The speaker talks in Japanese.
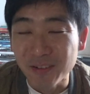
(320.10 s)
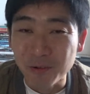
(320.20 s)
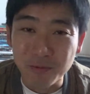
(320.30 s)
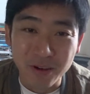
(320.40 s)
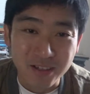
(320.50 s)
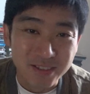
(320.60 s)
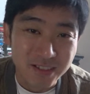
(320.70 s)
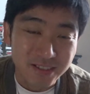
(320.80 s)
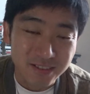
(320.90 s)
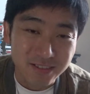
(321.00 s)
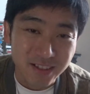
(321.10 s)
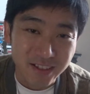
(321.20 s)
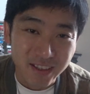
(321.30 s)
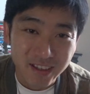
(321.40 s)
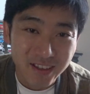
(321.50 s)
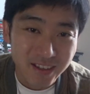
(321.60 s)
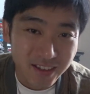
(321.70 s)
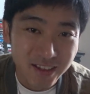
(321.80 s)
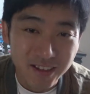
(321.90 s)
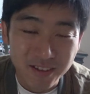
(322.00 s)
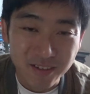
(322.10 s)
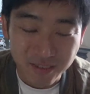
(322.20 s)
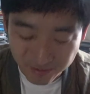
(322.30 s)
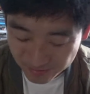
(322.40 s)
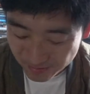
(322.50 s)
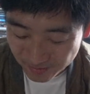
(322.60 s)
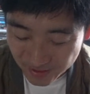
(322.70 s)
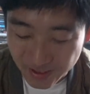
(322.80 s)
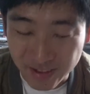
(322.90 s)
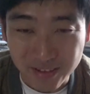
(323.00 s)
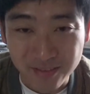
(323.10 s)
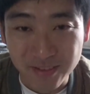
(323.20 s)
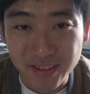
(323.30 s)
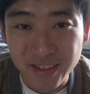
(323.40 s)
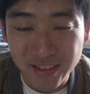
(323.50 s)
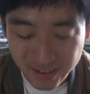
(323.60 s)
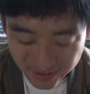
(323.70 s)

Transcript: ほぼ朝一ぐらいでみたいなと思っては